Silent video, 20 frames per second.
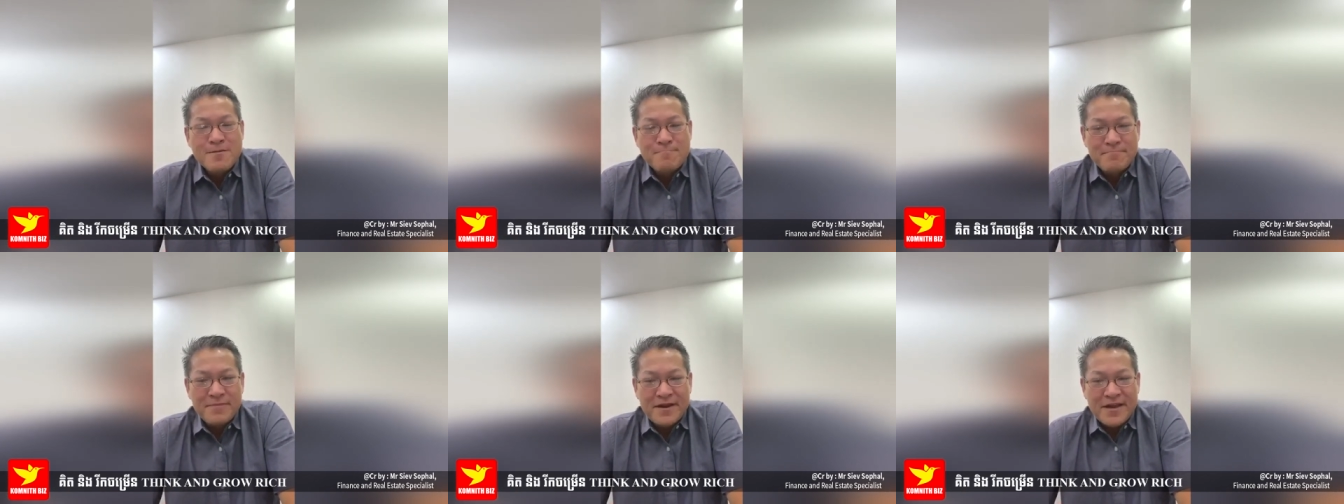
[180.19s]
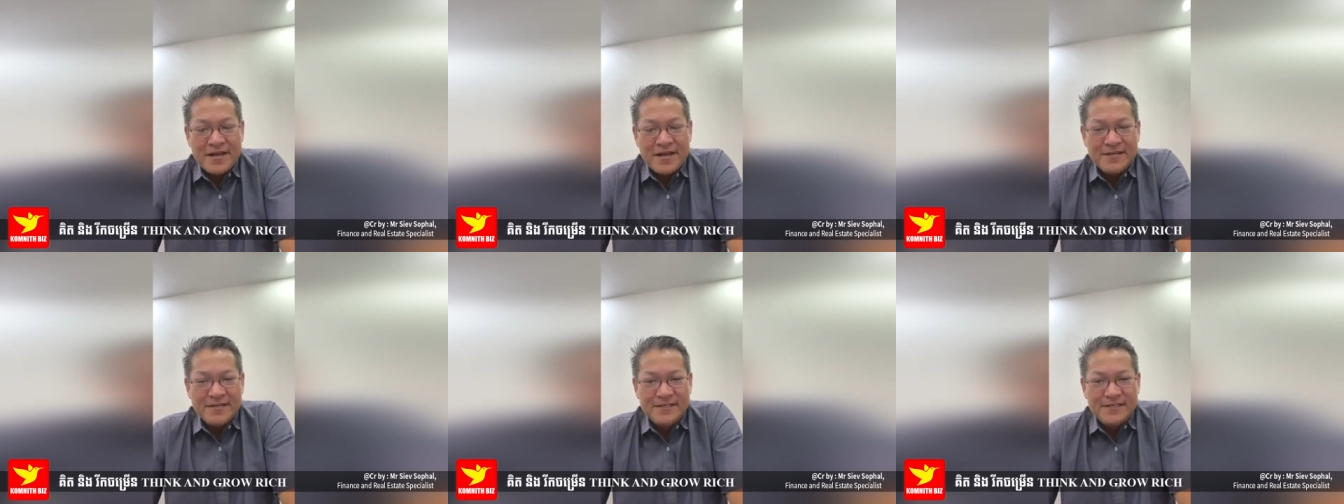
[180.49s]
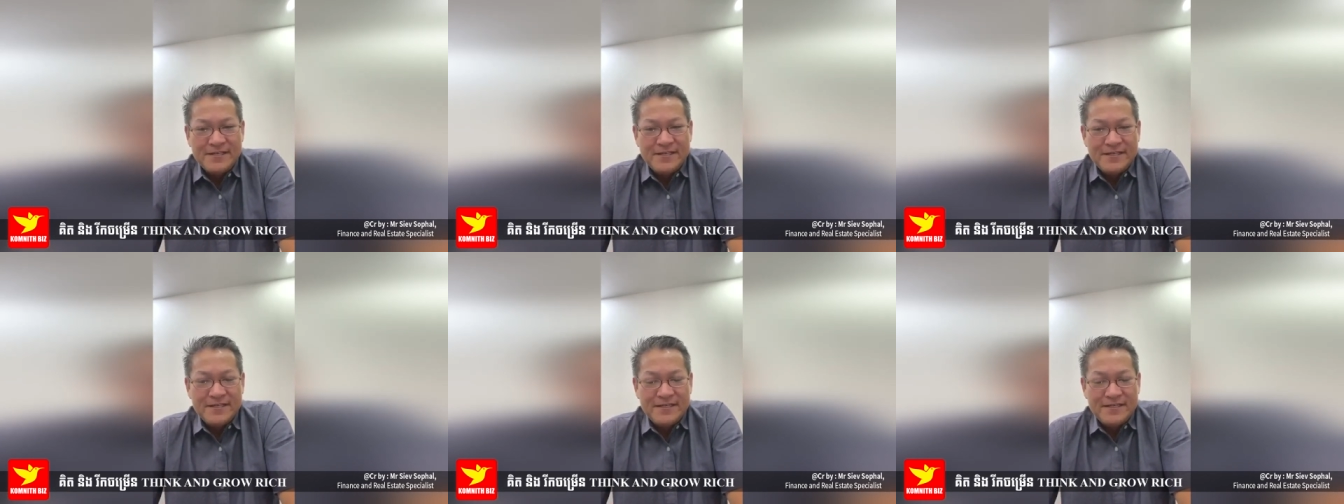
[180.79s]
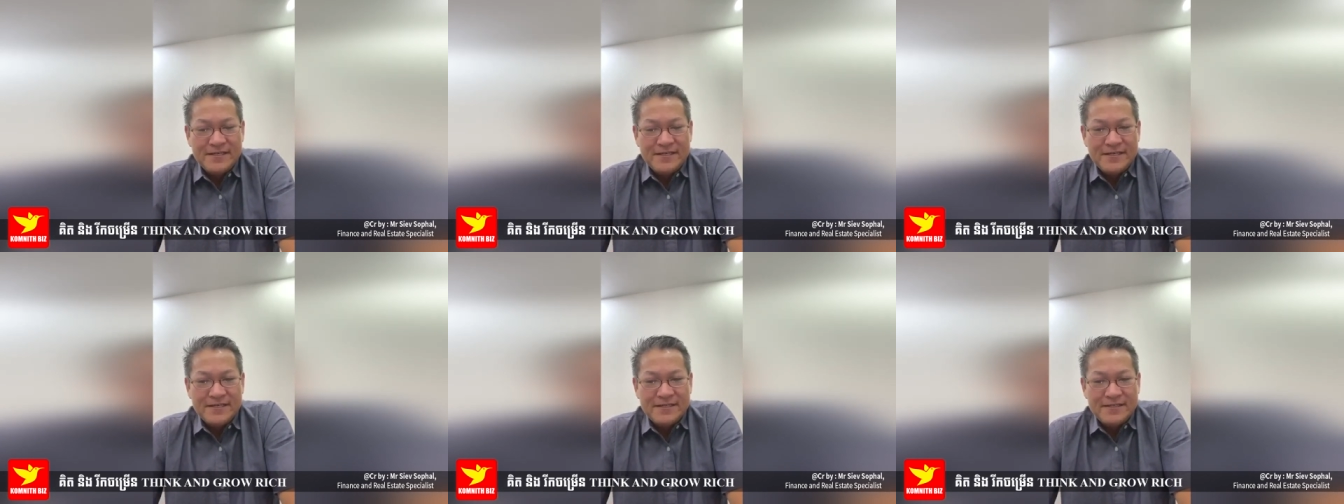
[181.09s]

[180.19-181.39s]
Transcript: bên này khơi kì